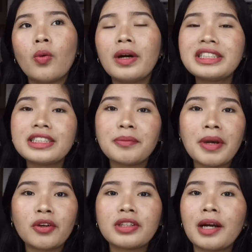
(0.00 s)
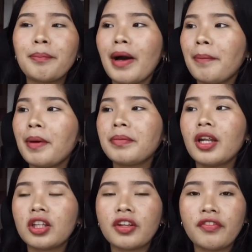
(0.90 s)
once na merong nag-pop up
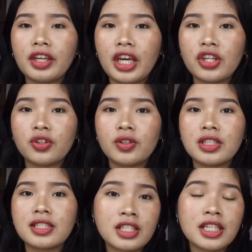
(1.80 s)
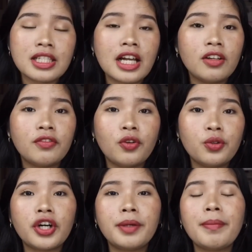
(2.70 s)
na notifications sa cellphone
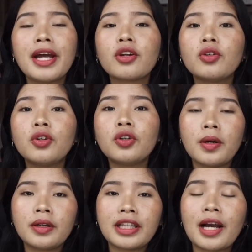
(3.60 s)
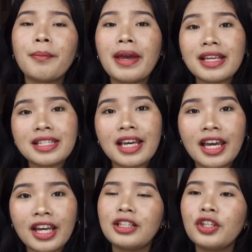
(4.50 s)
or merong nag-message,